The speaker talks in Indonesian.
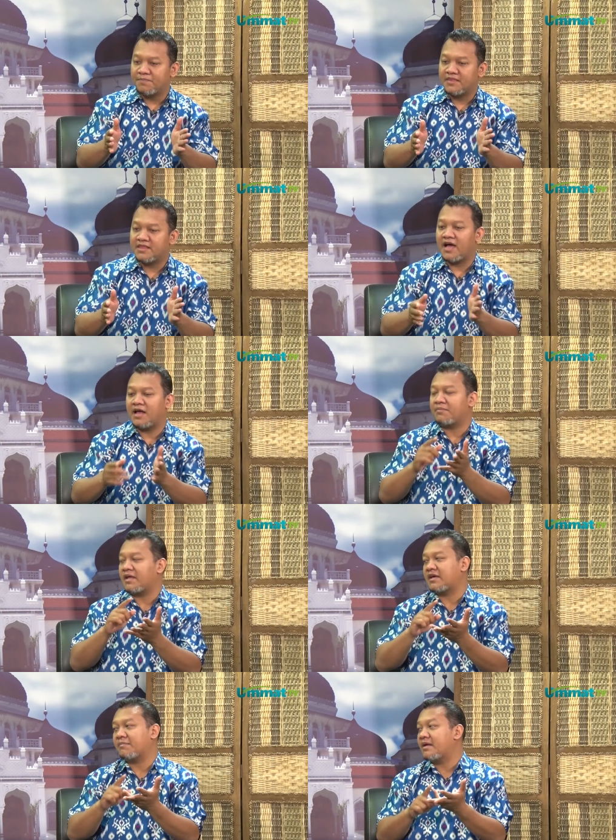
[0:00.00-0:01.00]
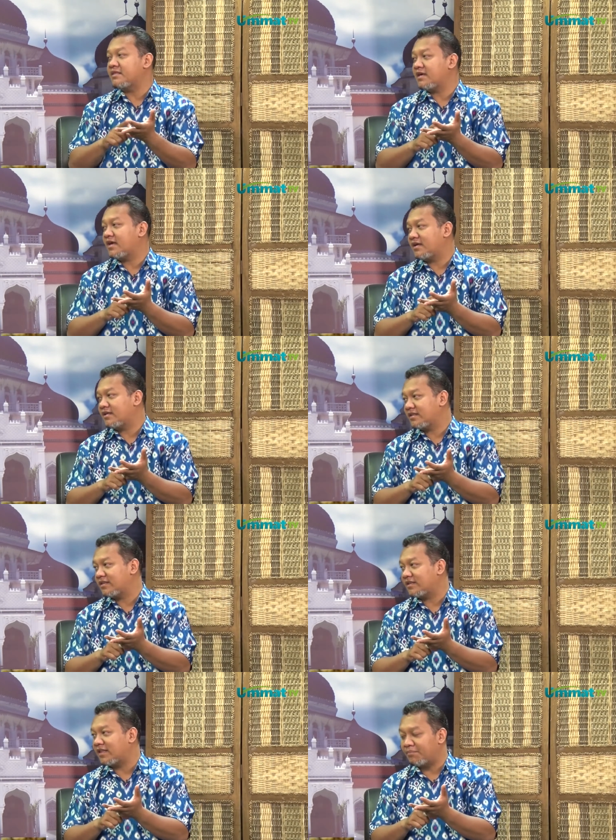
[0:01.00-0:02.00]
Jangan kacang panjang,
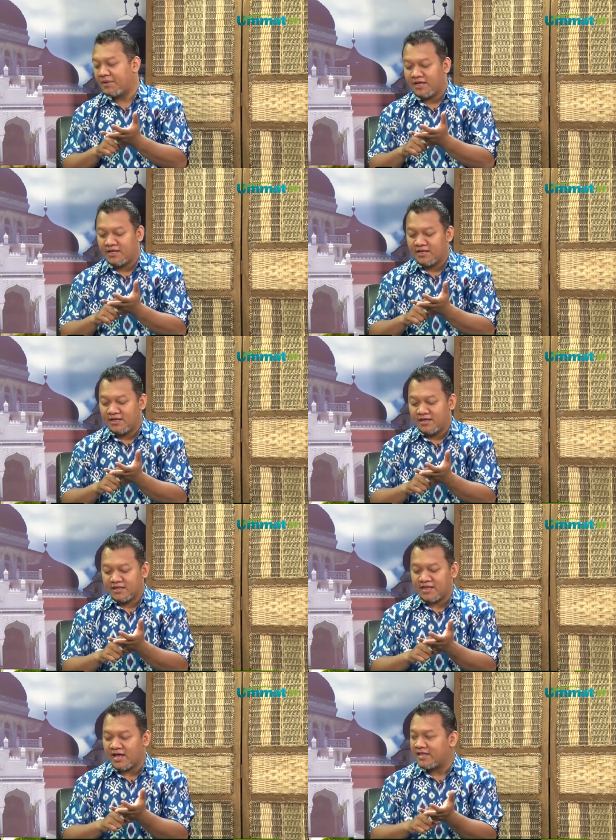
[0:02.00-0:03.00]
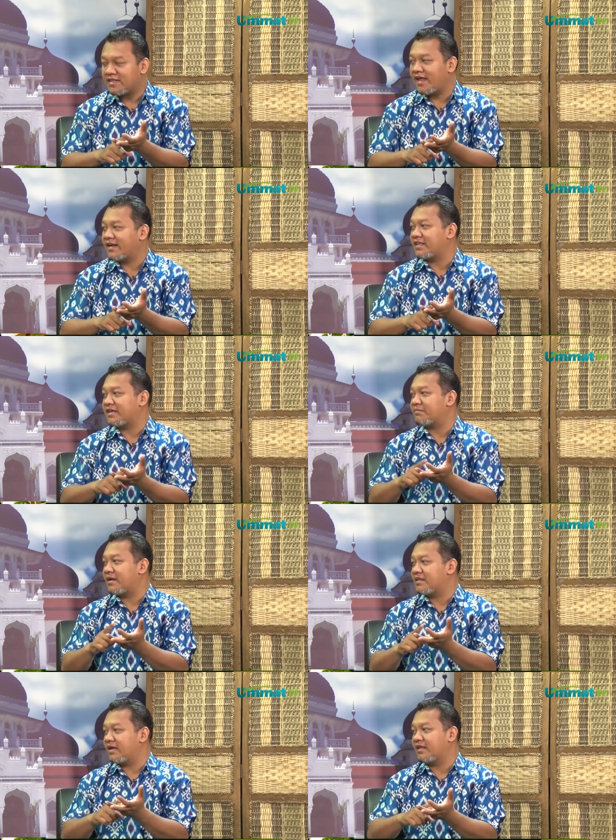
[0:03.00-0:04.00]
tapi cari selain kacang
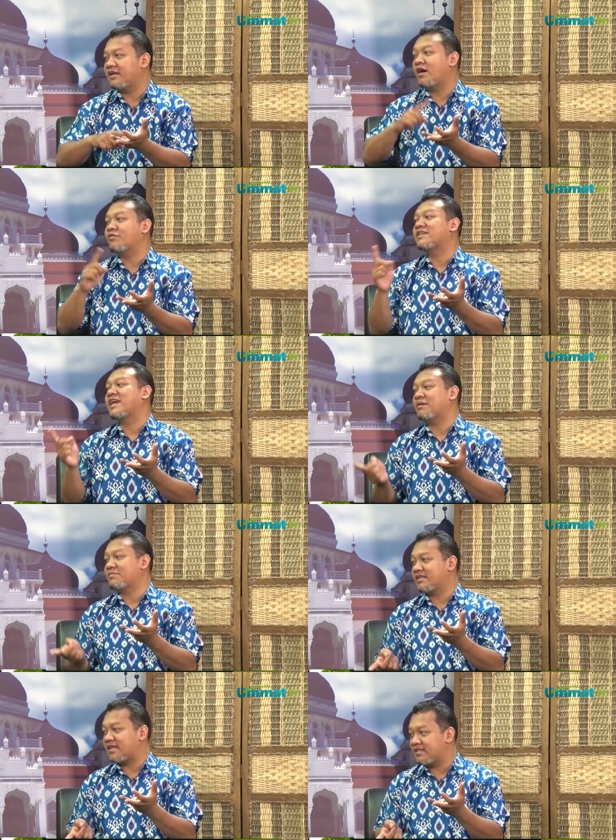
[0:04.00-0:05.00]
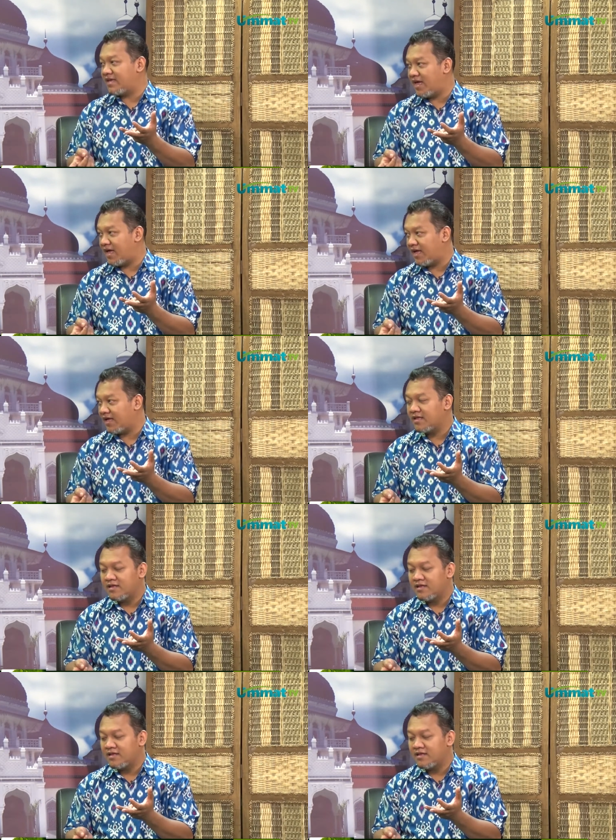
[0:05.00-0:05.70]
panjang. Jadi daun salamnya saja.